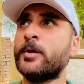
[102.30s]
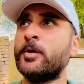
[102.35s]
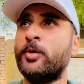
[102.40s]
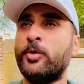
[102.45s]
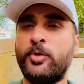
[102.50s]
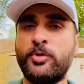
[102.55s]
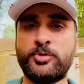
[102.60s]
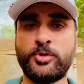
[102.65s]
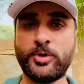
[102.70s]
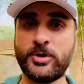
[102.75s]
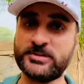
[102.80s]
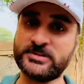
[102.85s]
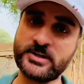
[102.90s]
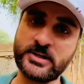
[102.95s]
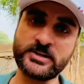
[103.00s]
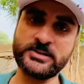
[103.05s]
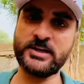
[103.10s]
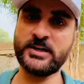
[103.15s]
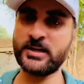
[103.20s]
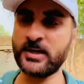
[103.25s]
और थोड़ा सा
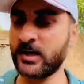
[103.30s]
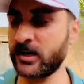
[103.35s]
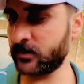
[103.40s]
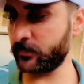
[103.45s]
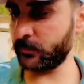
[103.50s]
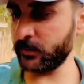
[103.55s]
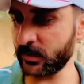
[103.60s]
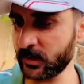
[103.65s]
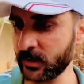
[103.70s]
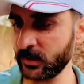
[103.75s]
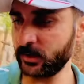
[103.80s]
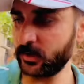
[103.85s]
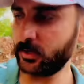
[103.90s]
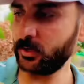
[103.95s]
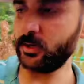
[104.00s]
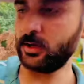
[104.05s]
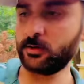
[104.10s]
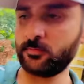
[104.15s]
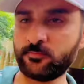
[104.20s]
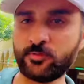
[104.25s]
ख़तरनाक भी है
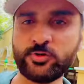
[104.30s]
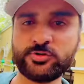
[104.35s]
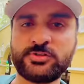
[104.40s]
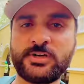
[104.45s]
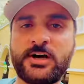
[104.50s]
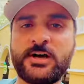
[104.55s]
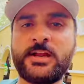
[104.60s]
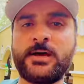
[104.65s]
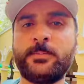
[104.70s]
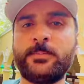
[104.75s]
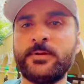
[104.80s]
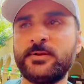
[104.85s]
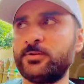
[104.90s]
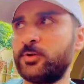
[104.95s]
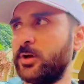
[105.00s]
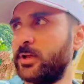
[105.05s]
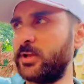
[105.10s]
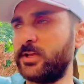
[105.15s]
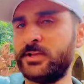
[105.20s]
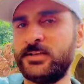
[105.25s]
वो सारा फिर जो
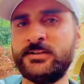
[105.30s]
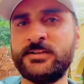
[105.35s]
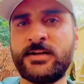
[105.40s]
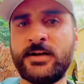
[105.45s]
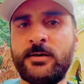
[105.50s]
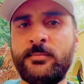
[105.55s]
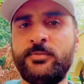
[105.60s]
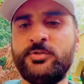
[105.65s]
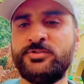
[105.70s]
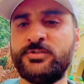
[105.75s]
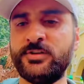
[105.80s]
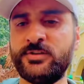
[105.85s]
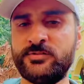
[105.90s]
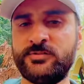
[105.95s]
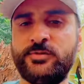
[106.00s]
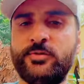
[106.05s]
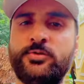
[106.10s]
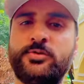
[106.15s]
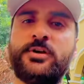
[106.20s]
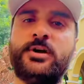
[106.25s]
है ना इन कामों से
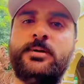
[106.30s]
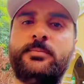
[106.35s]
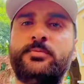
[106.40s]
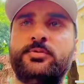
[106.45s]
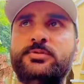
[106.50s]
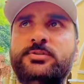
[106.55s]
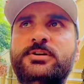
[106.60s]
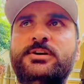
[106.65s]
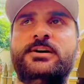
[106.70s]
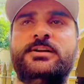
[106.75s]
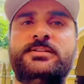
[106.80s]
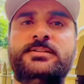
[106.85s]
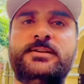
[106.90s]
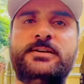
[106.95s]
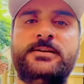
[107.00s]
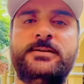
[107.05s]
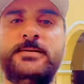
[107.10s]
ईजी होकर आपको दिखाते हैं